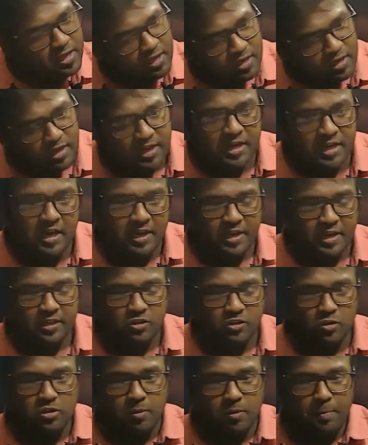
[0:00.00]
लेना है
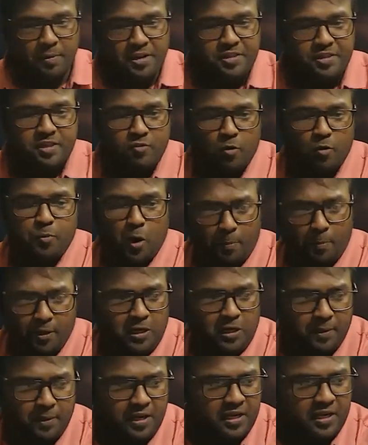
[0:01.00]
तो जब अपन इसकी वो प्रॉपर्टी
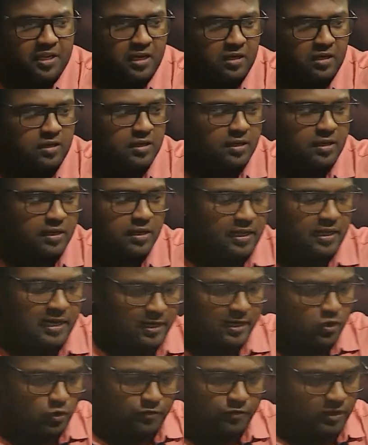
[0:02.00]
पढ़ेंगे ना
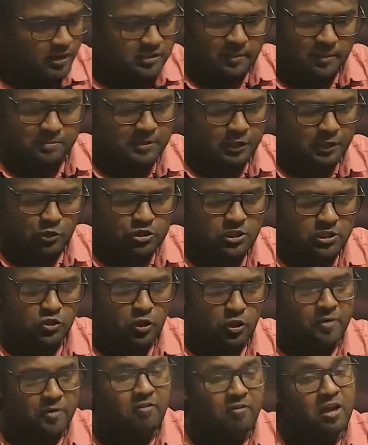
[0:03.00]
इलेक्ट्रोफिलिक सब्स्टिट्यूशन तो
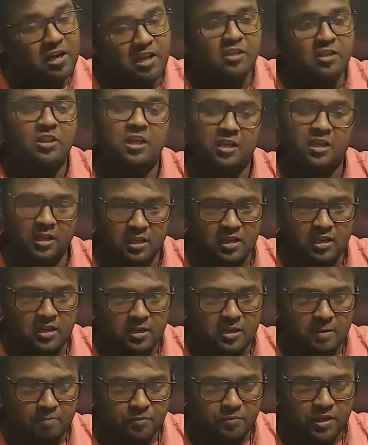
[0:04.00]
अपन वहां लिख देंगे
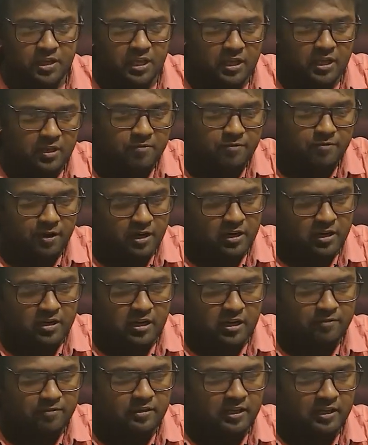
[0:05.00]
कि ये रिडल
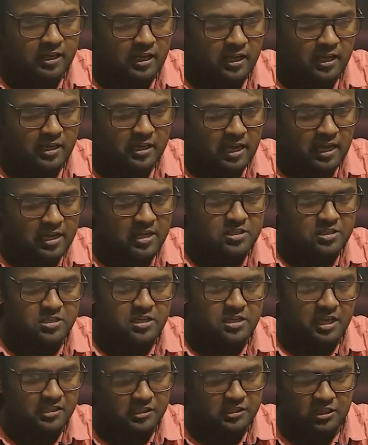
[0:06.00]
क्राफ्ट अल्काइलेशन
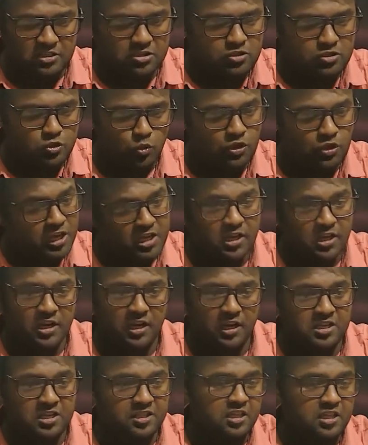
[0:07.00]
एसिलेशन शो नहीं
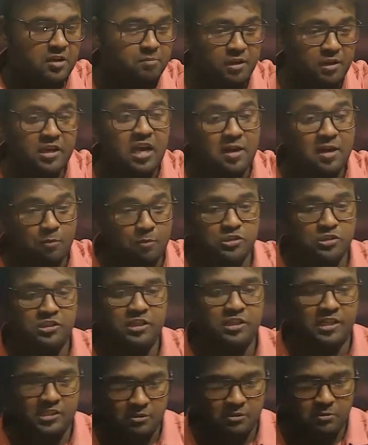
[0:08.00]
करेगा जैसा हमने
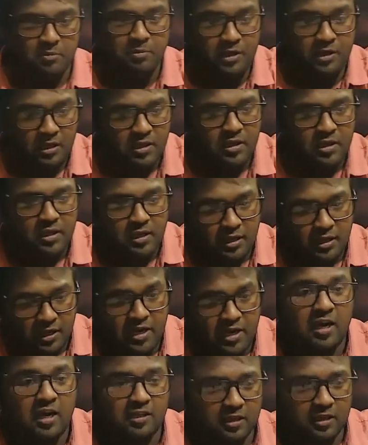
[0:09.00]
कार्बोक्सिलिक एसिड में भी
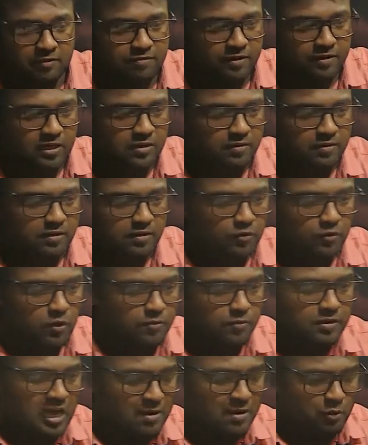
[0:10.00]
लिखा था तो वो
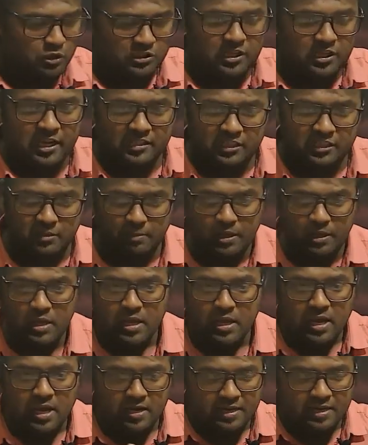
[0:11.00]
कार्बोक्सिलिक एसिड भी
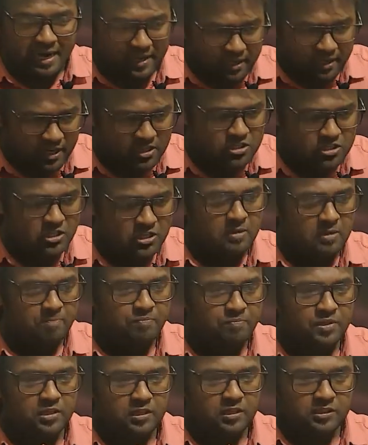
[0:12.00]
नाइट्रेशन
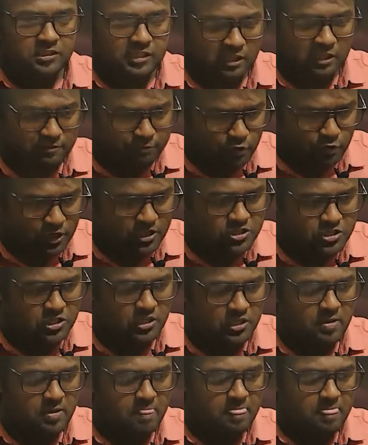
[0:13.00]
सल्फोनेशन